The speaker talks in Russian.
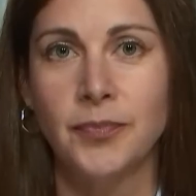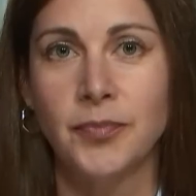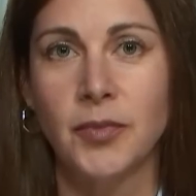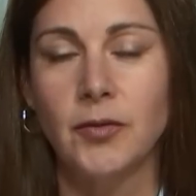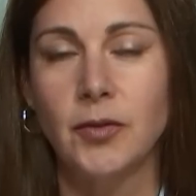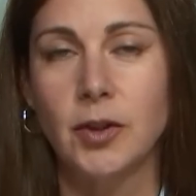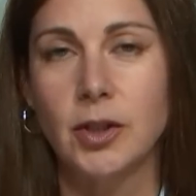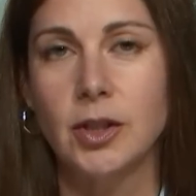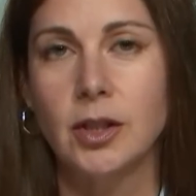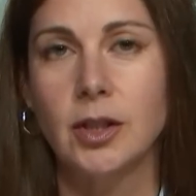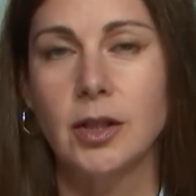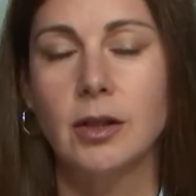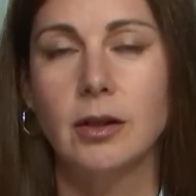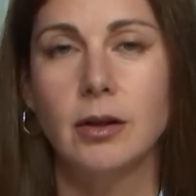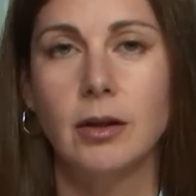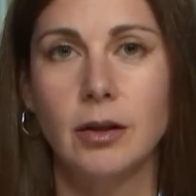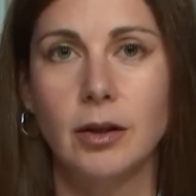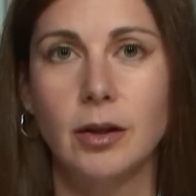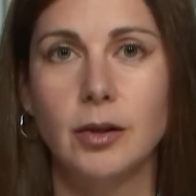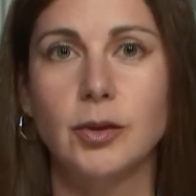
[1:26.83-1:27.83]
вернее,
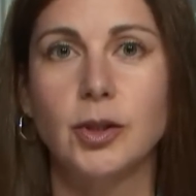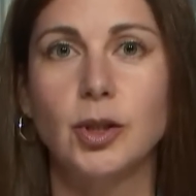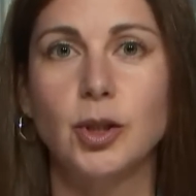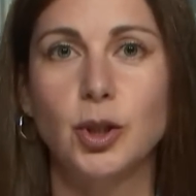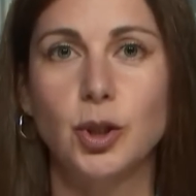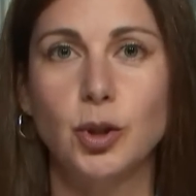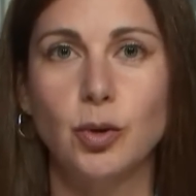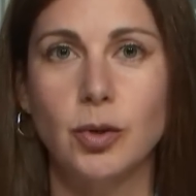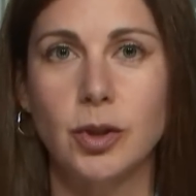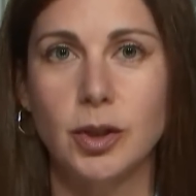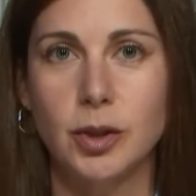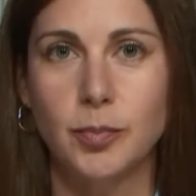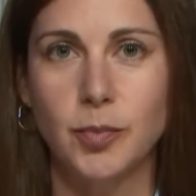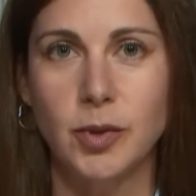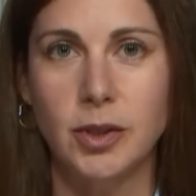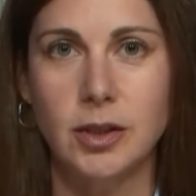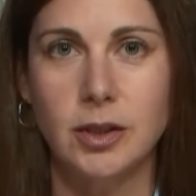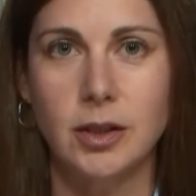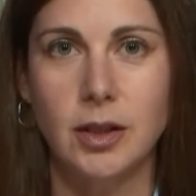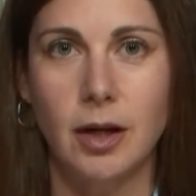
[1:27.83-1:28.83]
э, еще раз
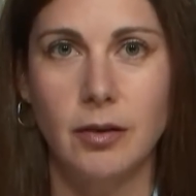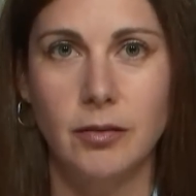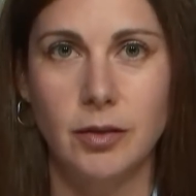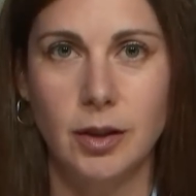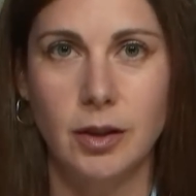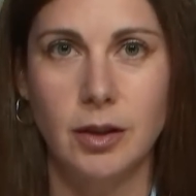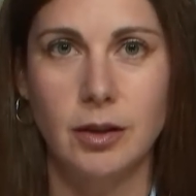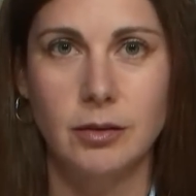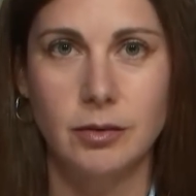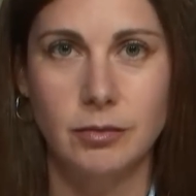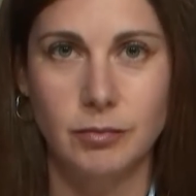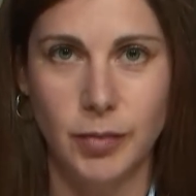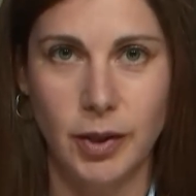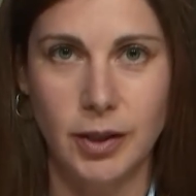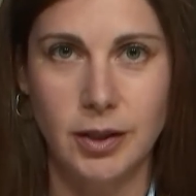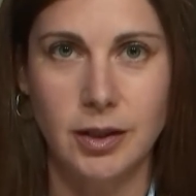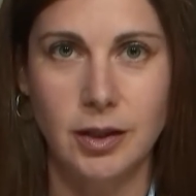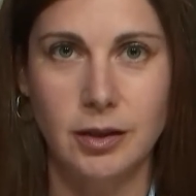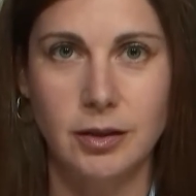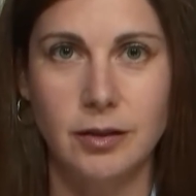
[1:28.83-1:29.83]
представила
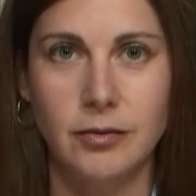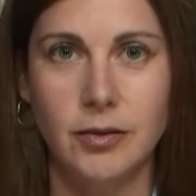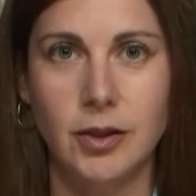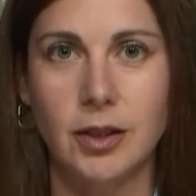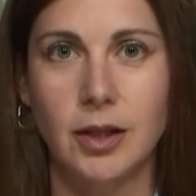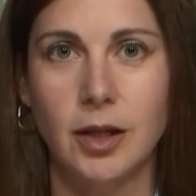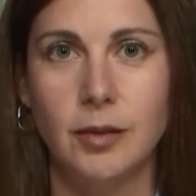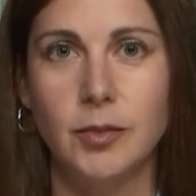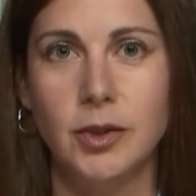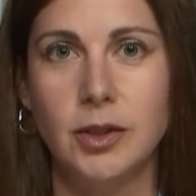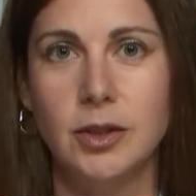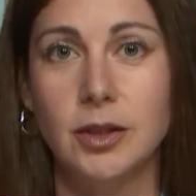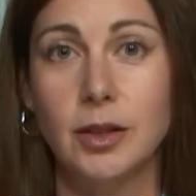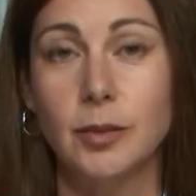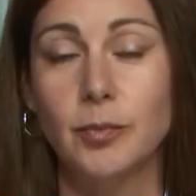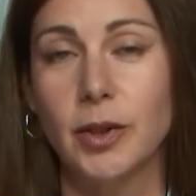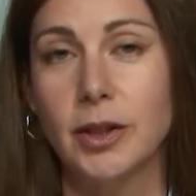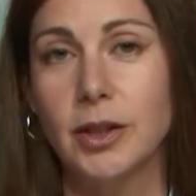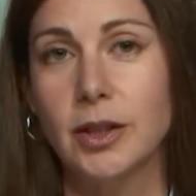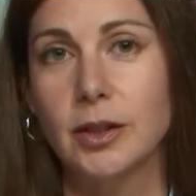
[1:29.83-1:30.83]
пакет Еврокомиссии,
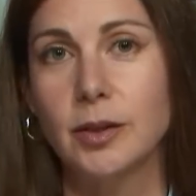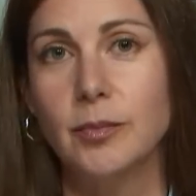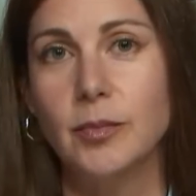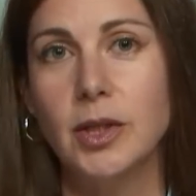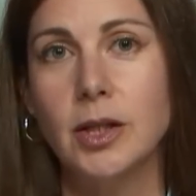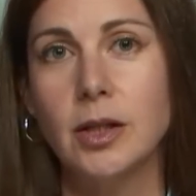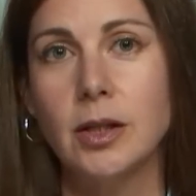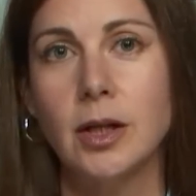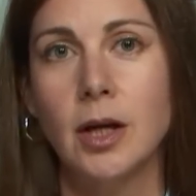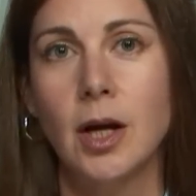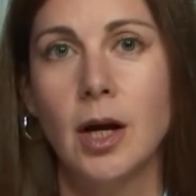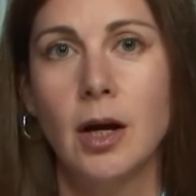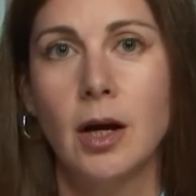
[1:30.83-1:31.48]
пакет мер,